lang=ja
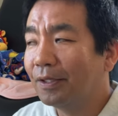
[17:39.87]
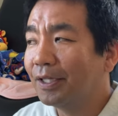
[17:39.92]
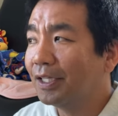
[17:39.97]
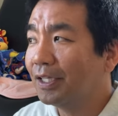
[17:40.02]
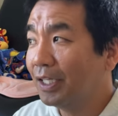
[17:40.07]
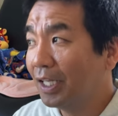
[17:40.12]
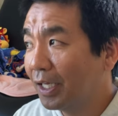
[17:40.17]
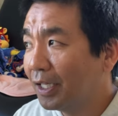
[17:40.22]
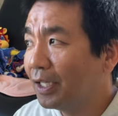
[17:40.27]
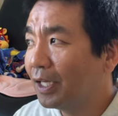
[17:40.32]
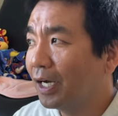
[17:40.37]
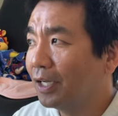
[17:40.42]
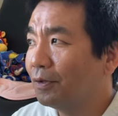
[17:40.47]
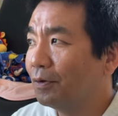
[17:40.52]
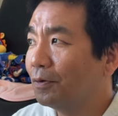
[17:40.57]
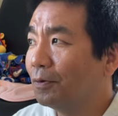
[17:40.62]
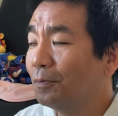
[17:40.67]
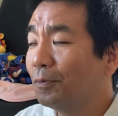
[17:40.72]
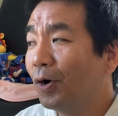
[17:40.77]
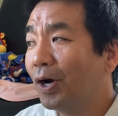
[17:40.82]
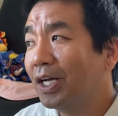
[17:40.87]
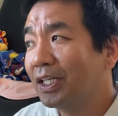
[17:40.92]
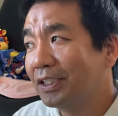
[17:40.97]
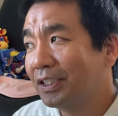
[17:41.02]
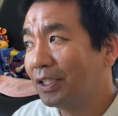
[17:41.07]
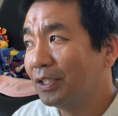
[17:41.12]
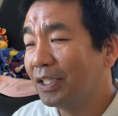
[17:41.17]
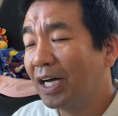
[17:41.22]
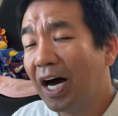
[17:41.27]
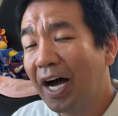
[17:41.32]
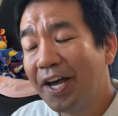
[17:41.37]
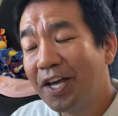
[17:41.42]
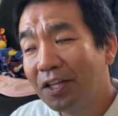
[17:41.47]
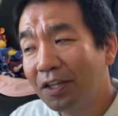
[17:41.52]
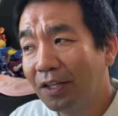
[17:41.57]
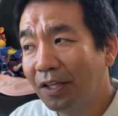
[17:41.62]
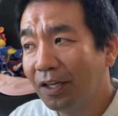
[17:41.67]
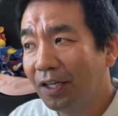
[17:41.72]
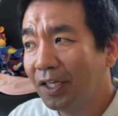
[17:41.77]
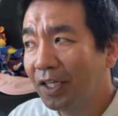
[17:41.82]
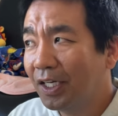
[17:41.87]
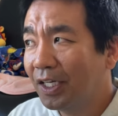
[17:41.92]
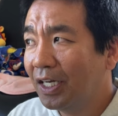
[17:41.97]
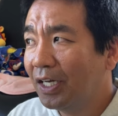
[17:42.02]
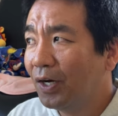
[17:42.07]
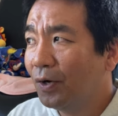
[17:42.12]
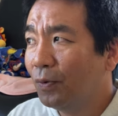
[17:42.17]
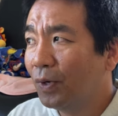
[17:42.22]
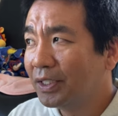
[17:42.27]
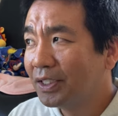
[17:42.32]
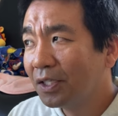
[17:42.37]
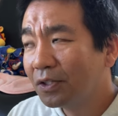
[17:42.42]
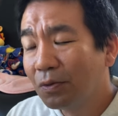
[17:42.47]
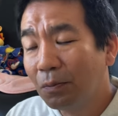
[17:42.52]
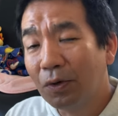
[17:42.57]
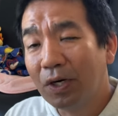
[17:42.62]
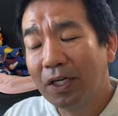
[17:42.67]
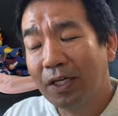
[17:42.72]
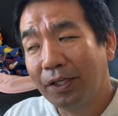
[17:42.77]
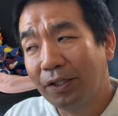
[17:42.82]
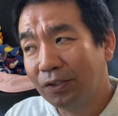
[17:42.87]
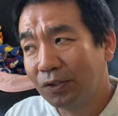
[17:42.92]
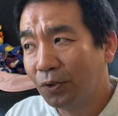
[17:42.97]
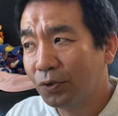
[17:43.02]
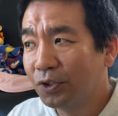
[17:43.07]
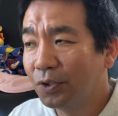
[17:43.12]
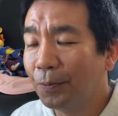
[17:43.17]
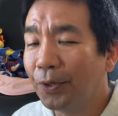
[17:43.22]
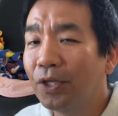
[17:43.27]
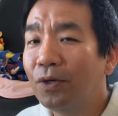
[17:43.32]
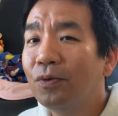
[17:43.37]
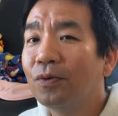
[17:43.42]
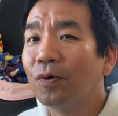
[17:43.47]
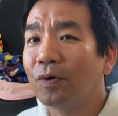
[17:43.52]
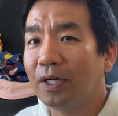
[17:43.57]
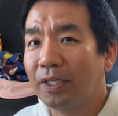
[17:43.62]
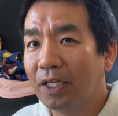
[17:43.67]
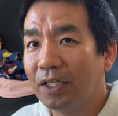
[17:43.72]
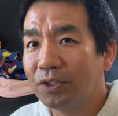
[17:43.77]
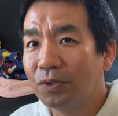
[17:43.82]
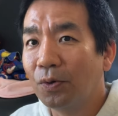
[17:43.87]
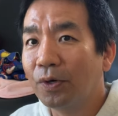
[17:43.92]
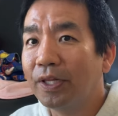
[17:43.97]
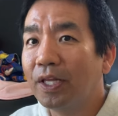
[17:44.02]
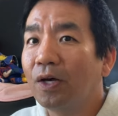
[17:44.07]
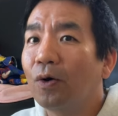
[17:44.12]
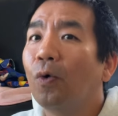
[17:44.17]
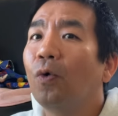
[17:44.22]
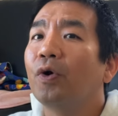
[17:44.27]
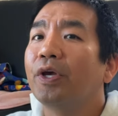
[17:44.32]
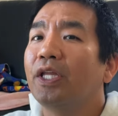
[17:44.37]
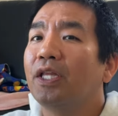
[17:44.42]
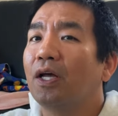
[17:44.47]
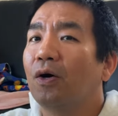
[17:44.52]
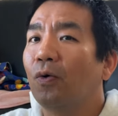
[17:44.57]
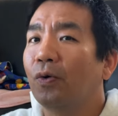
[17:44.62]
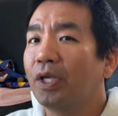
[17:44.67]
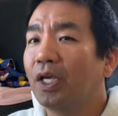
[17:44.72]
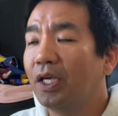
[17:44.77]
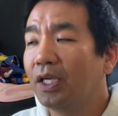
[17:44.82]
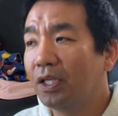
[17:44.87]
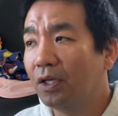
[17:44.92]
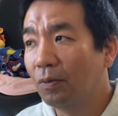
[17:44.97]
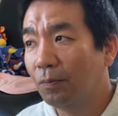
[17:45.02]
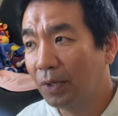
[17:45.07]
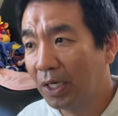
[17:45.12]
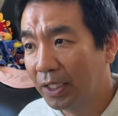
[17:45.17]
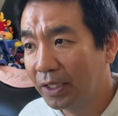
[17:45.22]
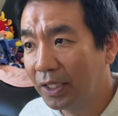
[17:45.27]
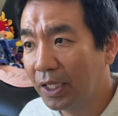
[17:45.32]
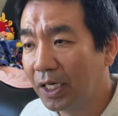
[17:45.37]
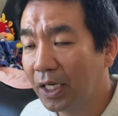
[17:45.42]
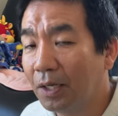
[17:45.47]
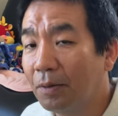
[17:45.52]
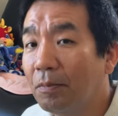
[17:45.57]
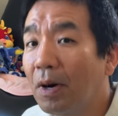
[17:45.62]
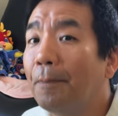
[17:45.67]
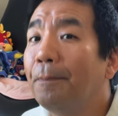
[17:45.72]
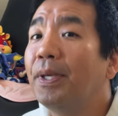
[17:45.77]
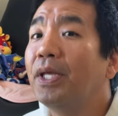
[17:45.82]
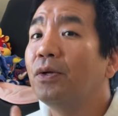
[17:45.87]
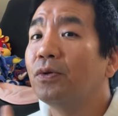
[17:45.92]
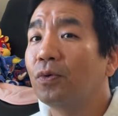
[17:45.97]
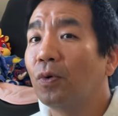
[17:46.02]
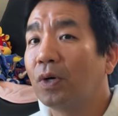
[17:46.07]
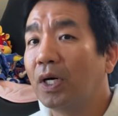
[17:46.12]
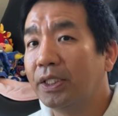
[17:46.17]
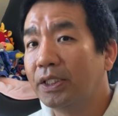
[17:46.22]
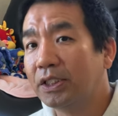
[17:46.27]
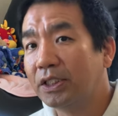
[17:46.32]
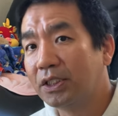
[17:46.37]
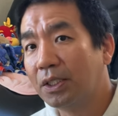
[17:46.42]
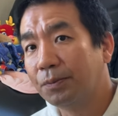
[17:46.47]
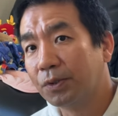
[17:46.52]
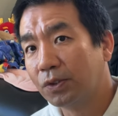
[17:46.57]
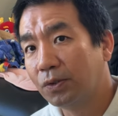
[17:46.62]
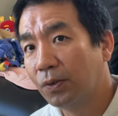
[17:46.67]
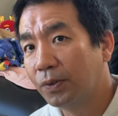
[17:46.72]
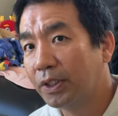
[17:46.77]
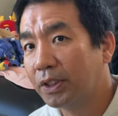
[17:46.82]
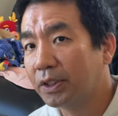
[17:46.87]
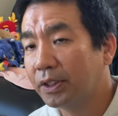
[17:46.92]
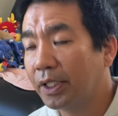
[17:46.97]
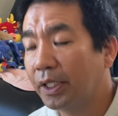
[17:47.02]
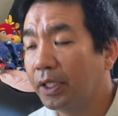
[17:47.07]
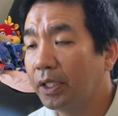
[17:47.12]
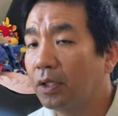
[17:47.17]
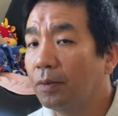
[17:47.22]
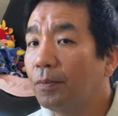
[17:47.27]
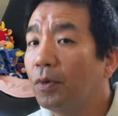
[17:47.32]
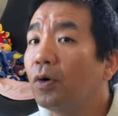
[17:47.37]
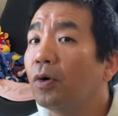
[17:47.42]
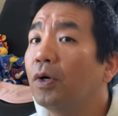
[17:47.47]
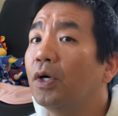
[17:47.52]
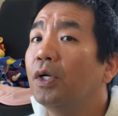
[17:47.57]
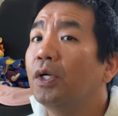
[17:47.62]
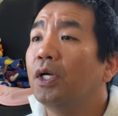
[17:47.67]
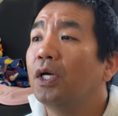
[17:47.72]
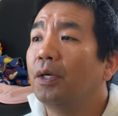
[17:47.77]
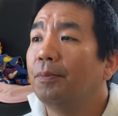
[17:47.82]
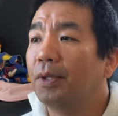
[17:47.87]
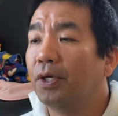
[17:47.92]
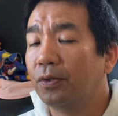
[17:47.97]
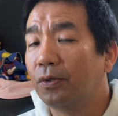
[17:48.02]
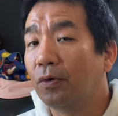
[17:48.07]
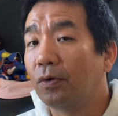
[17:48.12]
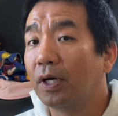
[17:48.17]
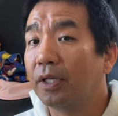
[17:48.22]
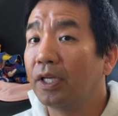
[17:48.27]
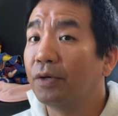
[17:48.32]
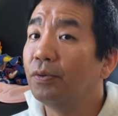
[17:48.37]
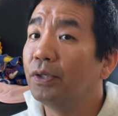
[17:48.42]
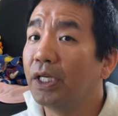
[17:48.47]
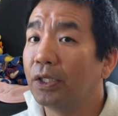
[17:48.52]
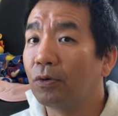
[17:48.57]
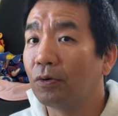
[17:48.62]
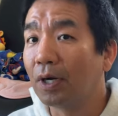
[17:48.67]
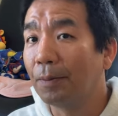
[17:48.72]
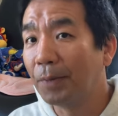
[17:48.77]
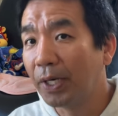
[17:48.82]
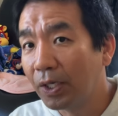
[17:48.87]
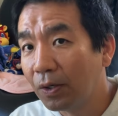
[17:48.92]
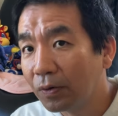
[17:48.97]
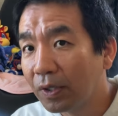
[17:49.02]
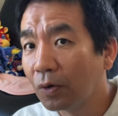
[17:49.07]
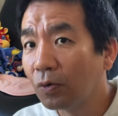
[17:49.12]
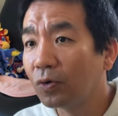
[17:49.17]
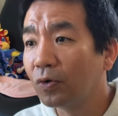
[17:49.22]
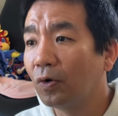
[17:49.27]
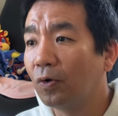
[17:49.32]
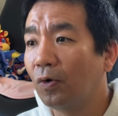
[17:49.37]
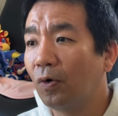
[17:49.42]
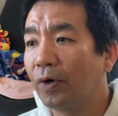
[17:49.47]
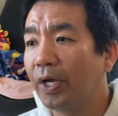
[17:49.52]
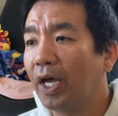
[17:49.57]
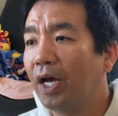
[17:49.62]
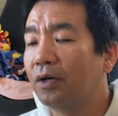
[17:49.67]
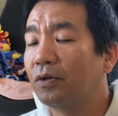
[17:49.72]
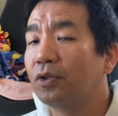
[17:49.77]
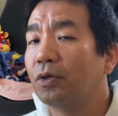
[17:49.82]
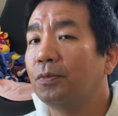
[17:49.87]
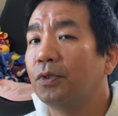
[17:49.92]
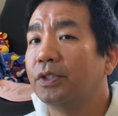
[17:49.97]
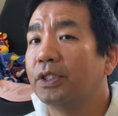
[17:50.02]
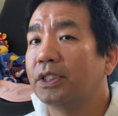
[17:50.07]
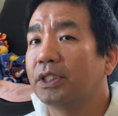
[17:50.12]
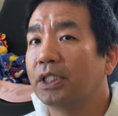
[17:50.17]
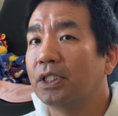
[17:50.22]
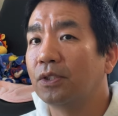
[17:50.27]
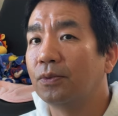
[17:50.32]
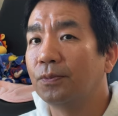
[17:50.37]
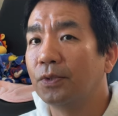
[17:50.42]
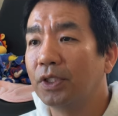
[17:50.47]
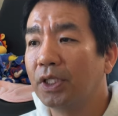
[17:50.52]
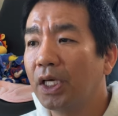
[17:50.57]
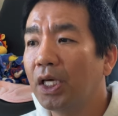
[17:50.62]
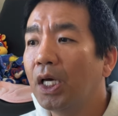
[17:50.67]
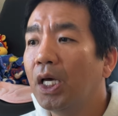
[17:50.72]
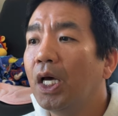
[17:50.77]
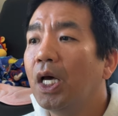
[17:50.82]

ね、あの、燃やして、あえて、わざともら、そういう人もいるのかなそれで大きな保険金をもらったり、まあビルとかにしてもそうですけれども、ビルとかね、船とか、まあいろんなこと保険あると思うんですけどもね。